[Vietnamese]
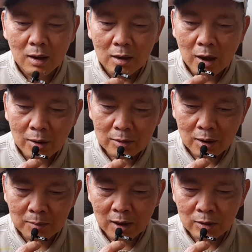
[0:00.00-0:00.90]
nếu
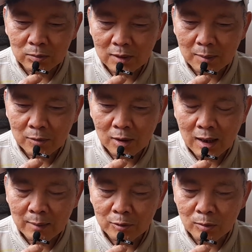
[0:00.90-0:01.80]
như mà trung tâm họ
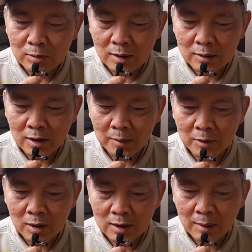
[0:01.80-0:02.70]
làm đúng những gì
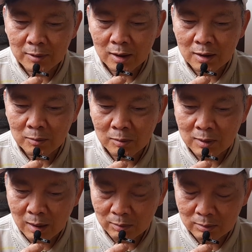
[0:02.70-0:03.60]
mà họ cam kết trong hợp
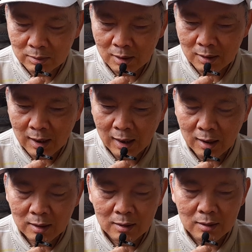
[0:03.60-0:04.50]
đồng tức là